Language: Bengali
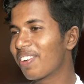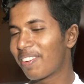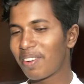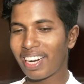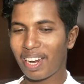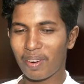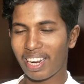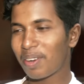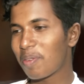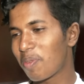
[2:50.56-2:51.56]
ওরা বলে না ওরা
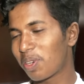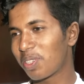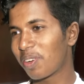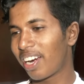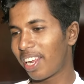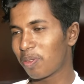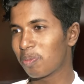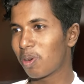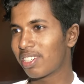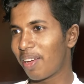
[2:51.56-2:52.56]
এরকম প্রশ্ন করে না
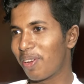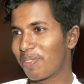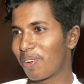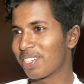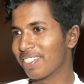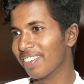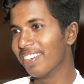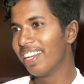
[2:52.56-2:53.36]
উদ্ভট টাইপের প্রশ্ন